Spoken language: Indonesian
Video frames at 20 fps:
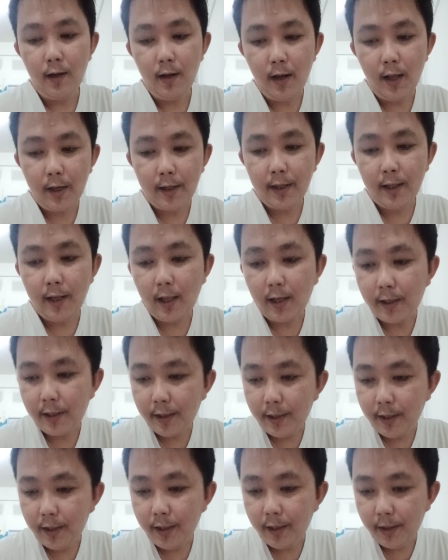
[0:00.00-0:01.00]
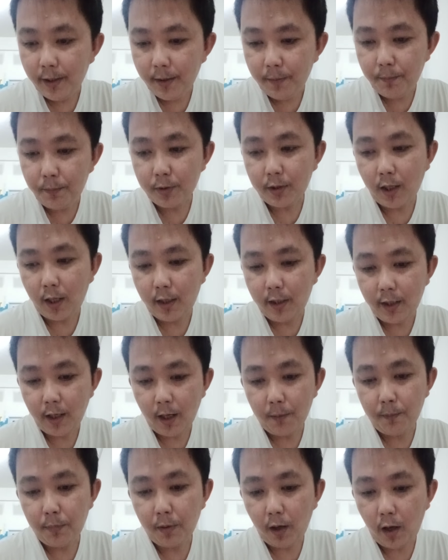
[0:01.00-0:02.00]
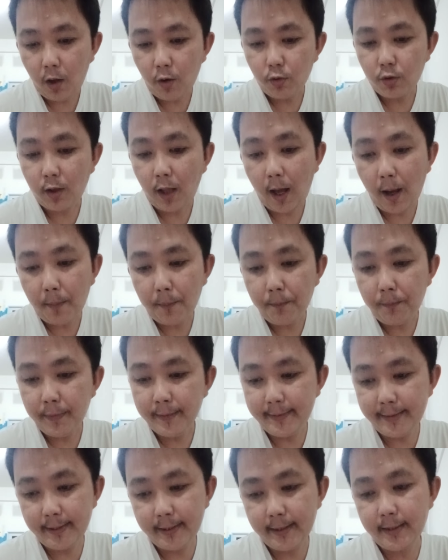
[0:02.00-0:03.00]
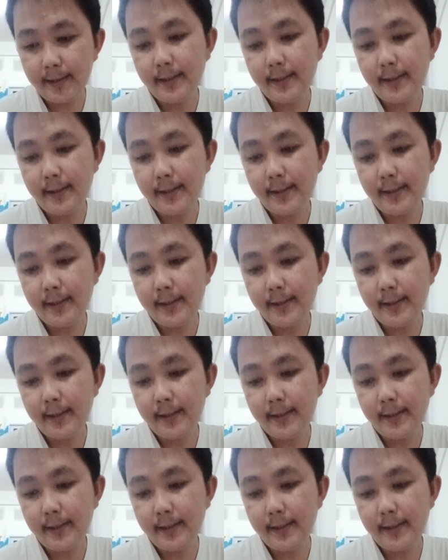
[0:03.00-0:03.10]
Lagi-lagi petani apel laut apes.